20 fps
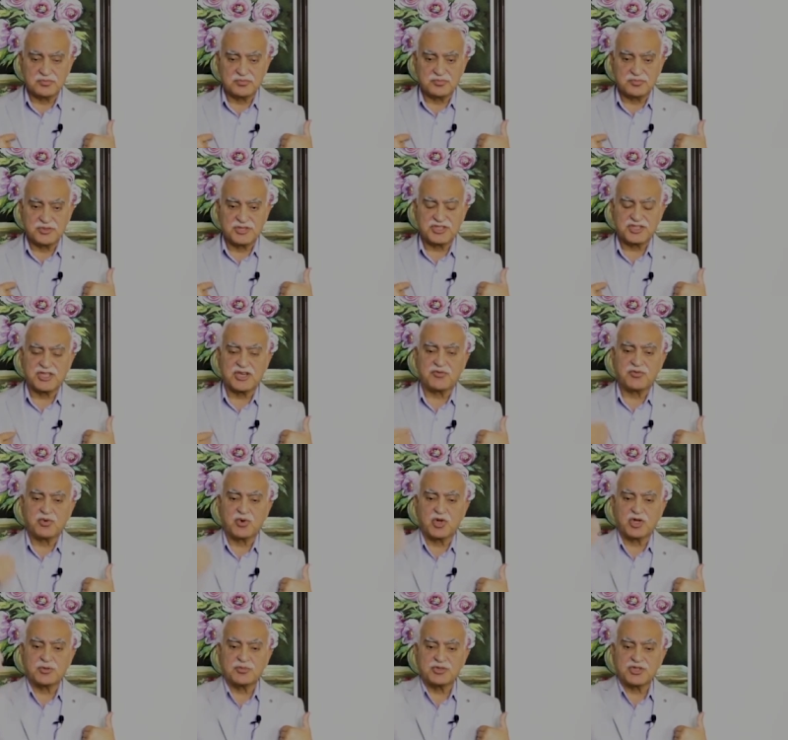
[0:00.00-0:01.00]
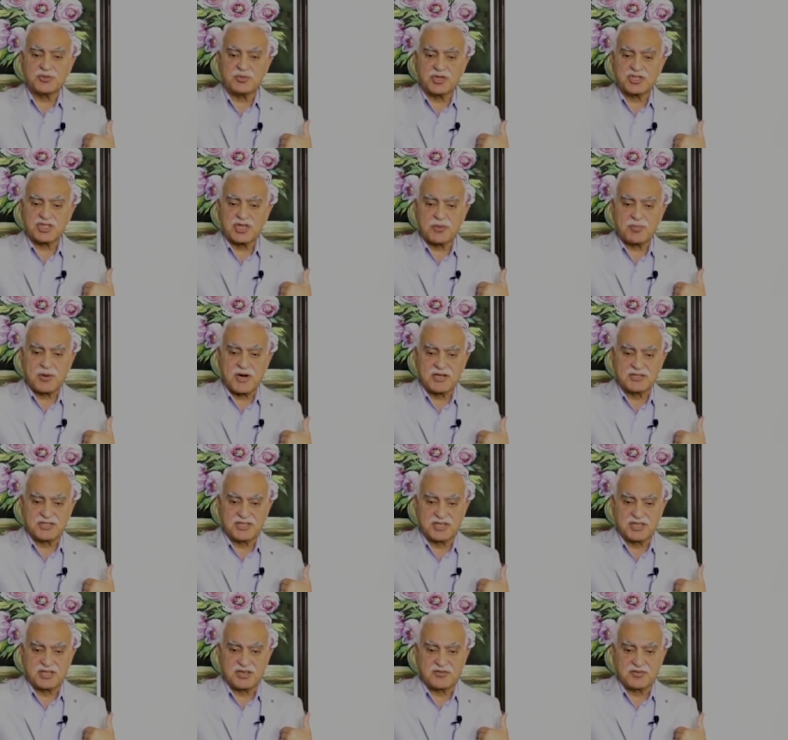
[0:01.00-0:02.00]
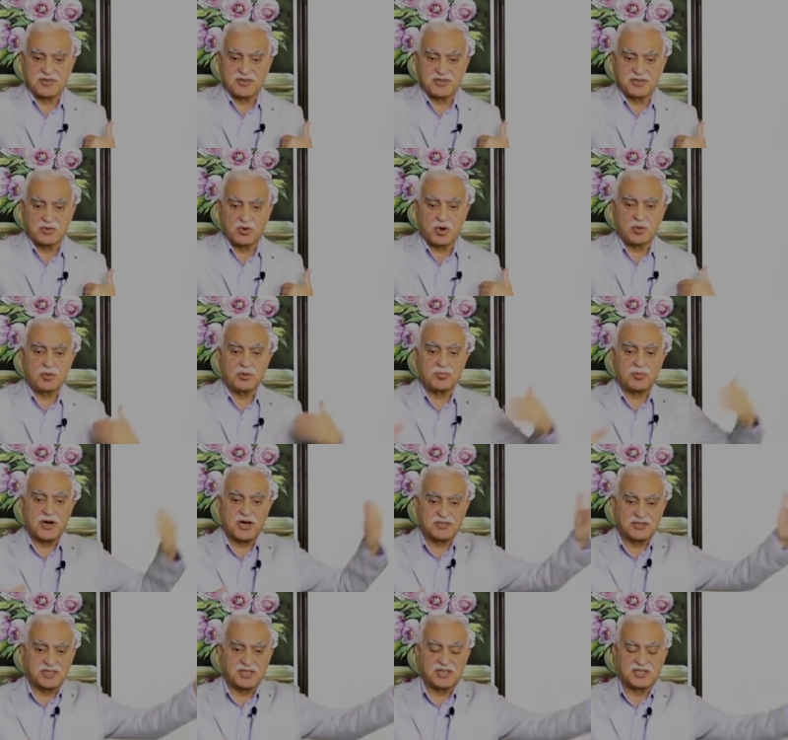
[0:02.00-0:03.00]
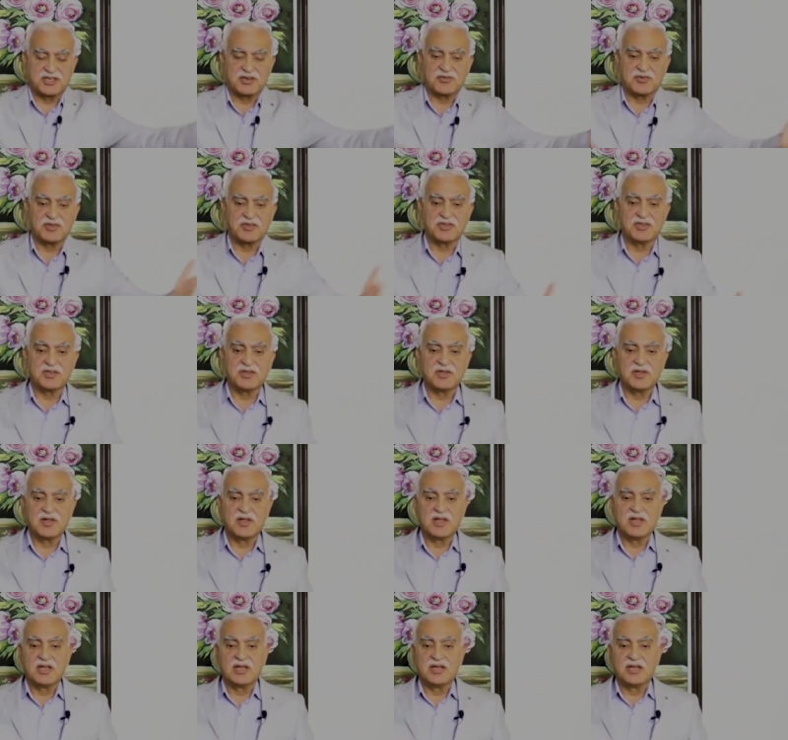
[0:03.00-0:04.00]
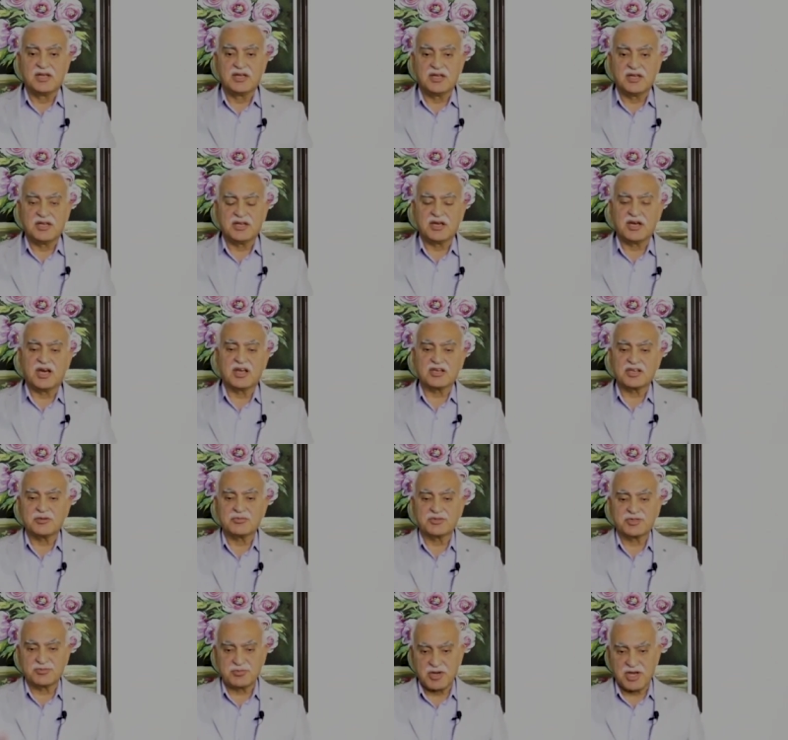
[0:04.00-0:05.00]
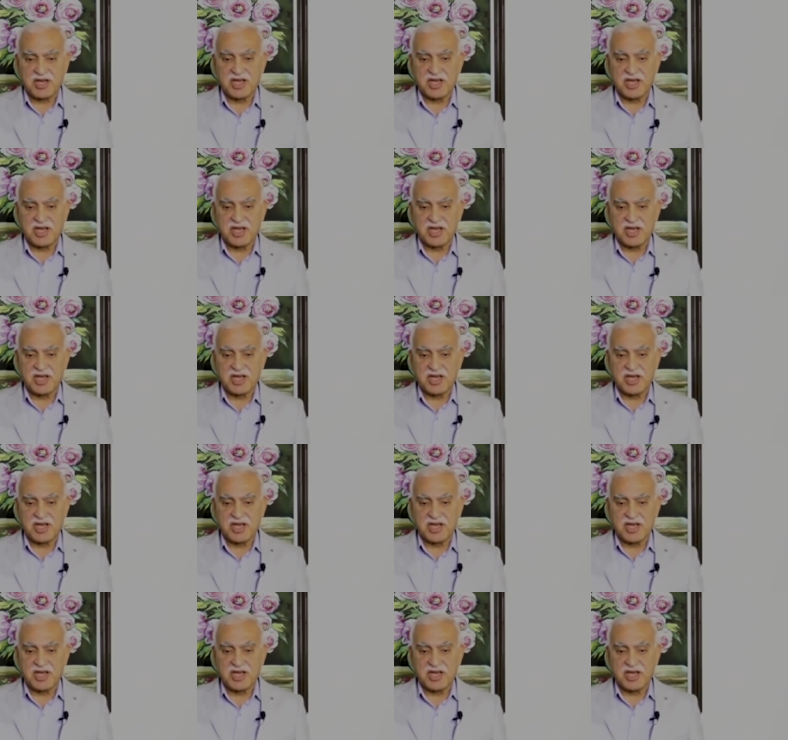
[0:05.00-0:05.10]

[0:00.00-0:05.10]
biz kefil olduğumuz gibi başka partiyle kefildi. O bir partide kefildi. E, halkımız